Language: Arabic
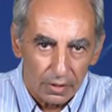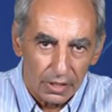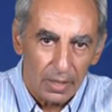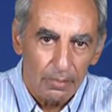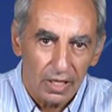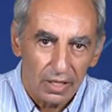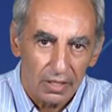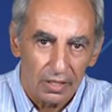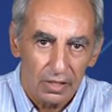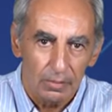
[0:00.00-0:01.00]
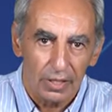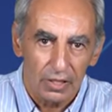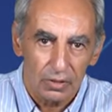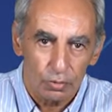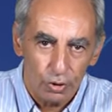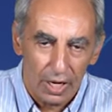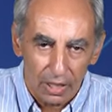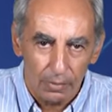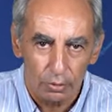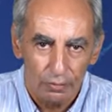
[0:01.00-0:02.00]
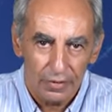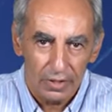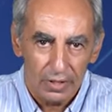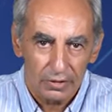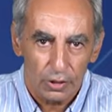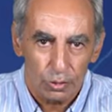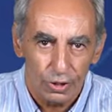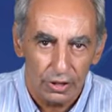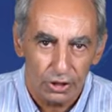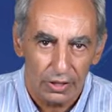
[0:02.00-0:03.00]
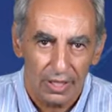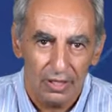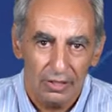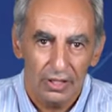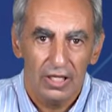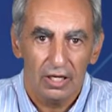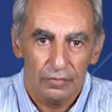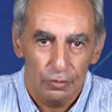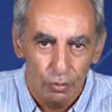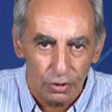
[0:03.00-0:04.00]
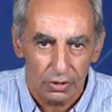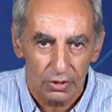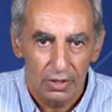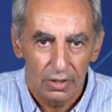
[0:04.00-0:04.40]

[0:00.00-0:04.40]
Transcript: يجيب لك يبقى خلاص كل حاجه معروفه التسويق يشتغل يجي لك فلوس